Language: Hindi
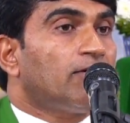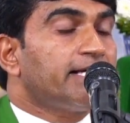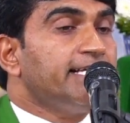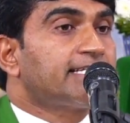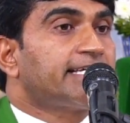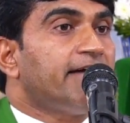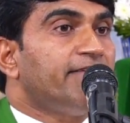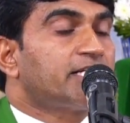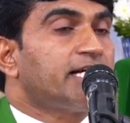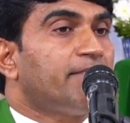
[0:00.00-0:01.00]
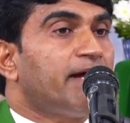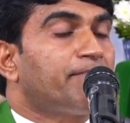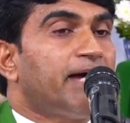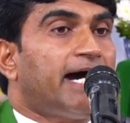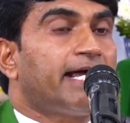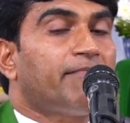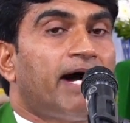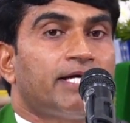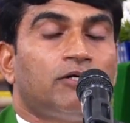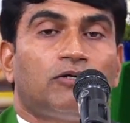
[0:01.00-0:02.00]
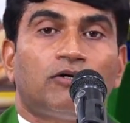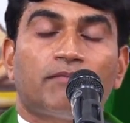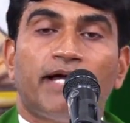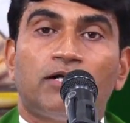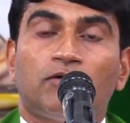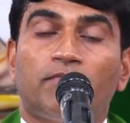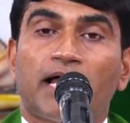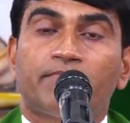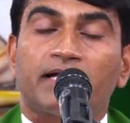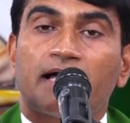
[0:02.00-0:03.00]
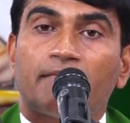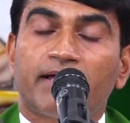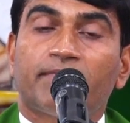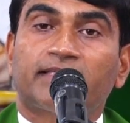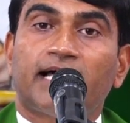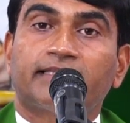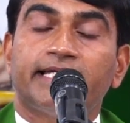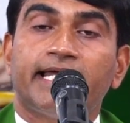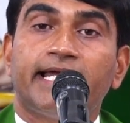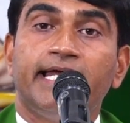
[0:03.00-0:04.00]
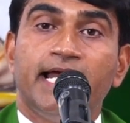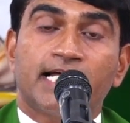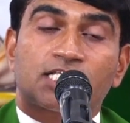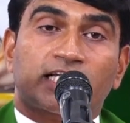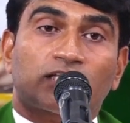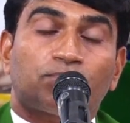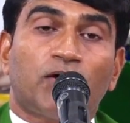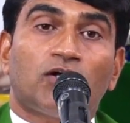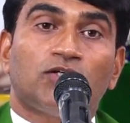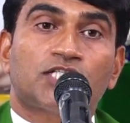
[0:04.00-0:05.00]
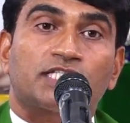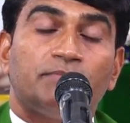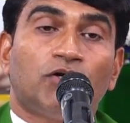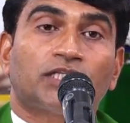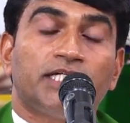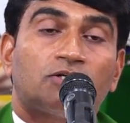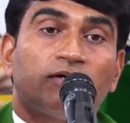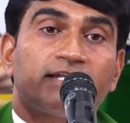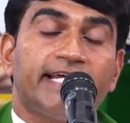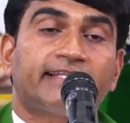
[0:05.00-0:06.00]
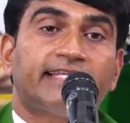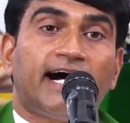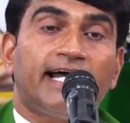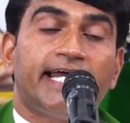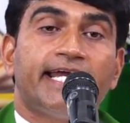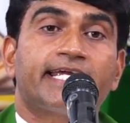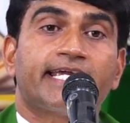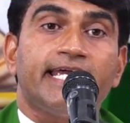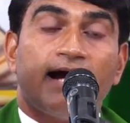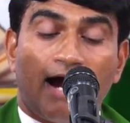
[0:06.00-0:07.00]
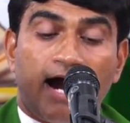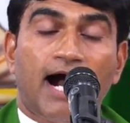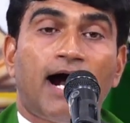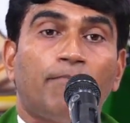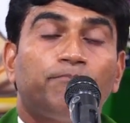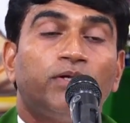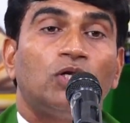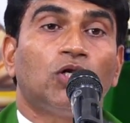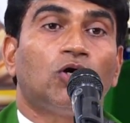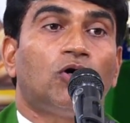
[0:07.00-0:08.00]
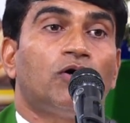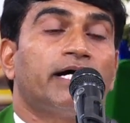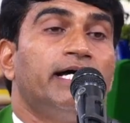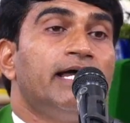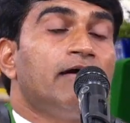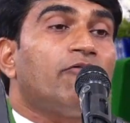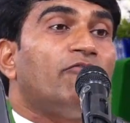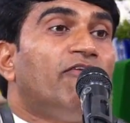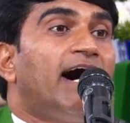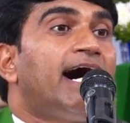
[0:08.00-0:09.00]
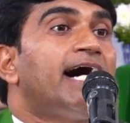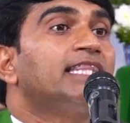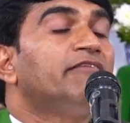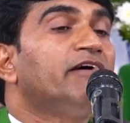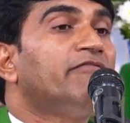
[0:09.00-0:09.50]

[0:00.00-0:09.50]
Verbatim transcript: और इसके विषय में प्यारे भाइयों और बहनों बाइबल हमें बताती हैं संत पौलुस तिमोती को लिखता है कि आप लोग वाद